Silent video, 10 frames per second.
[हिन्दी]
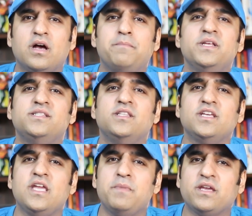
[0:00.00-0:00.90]
हमने
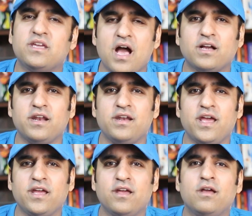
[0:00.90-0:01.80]
जिंदगी में क्या करना
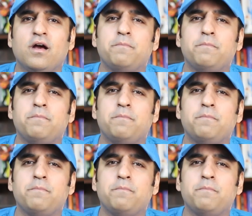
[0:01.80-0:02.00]
है